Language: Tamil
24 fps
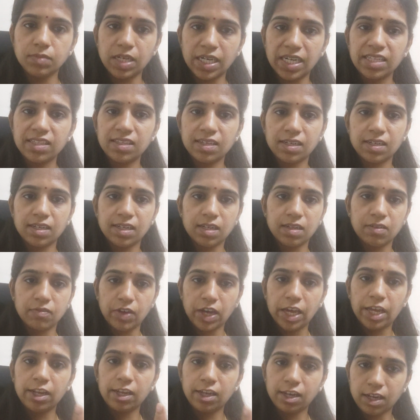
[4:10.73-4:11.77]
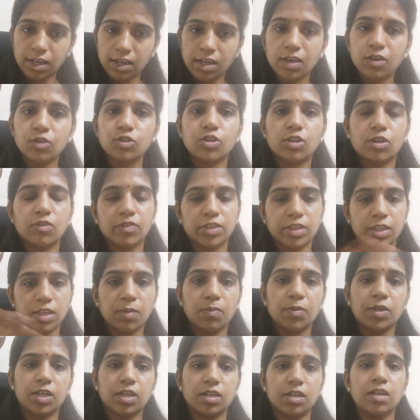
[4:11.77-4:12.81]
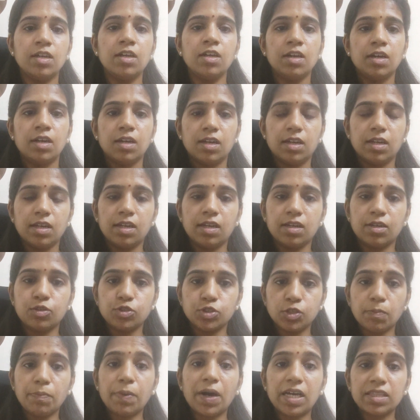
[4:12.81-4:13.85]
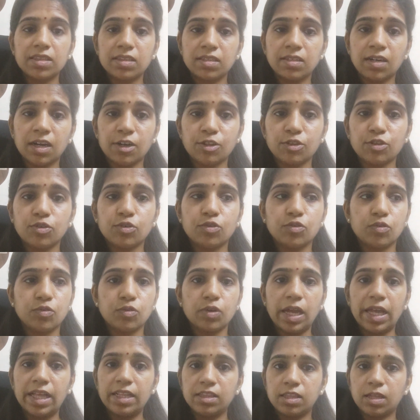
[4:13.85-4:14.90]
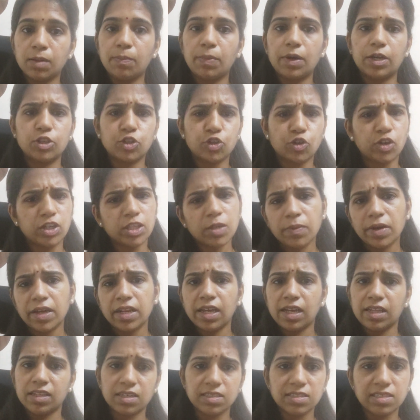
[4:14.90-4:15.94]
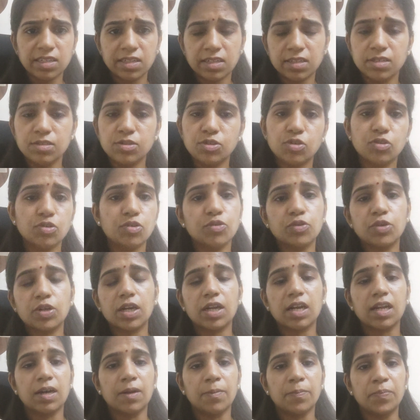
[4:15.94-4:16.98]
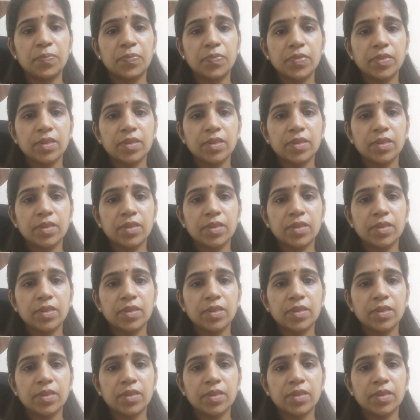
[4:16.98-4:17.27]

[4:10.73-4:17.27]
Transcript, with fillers: மனிதர்கள் வேற யாருன்னா ஒருத்தர் வந்து நம்மளுக்கு கொஞ்சம் பார்த்து நடந்துக்கோ ஹெல்த்தை பார்த்துக்கோ அந்த மாதிரி எதனா சிக்னல்ஸ் கொடுக்கலாம்